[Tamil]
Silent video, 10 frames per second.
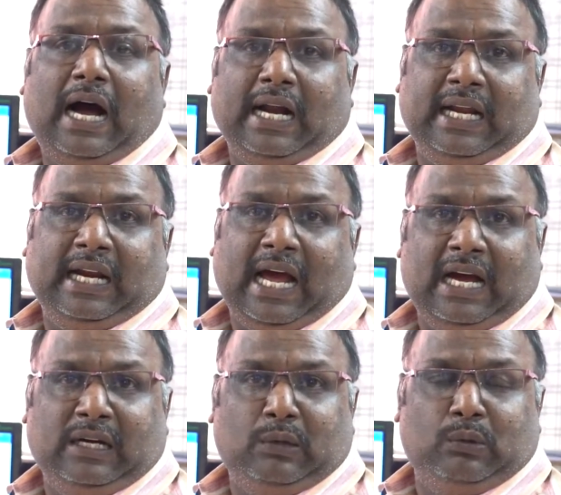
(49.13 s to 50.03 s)
ஆனால்
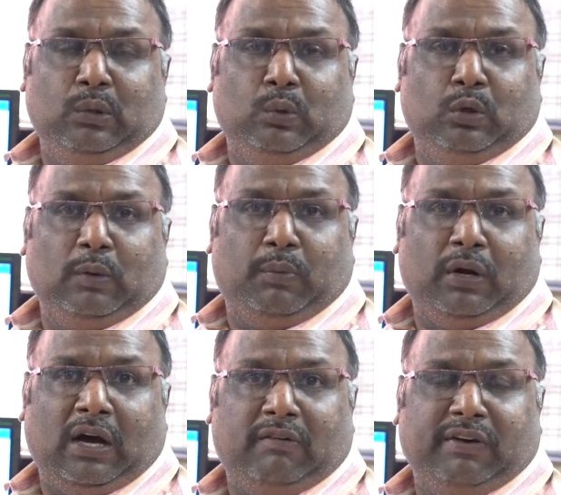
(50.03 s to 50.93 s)
நாங்கள் உங்களுக்கு கொடுக்க
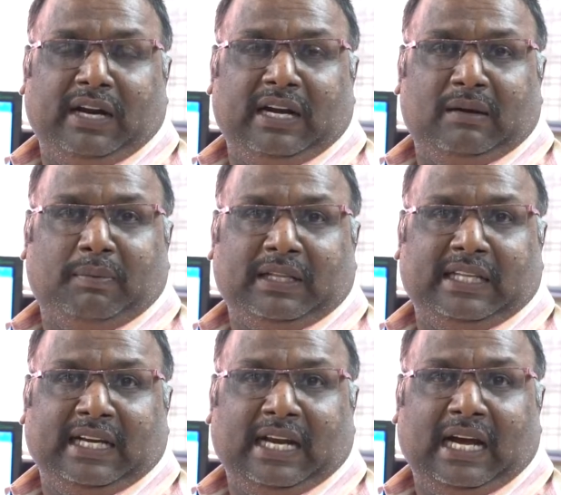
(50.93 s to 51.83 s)
போகிற ஆஃபர் என்னன்னு
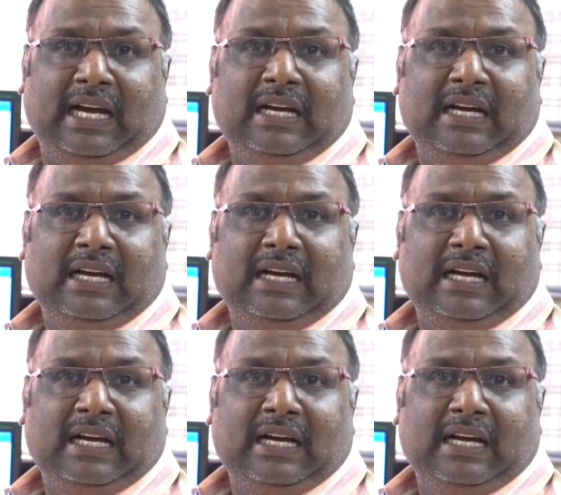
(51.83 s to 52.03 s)
பார்த்தீங்கன்னா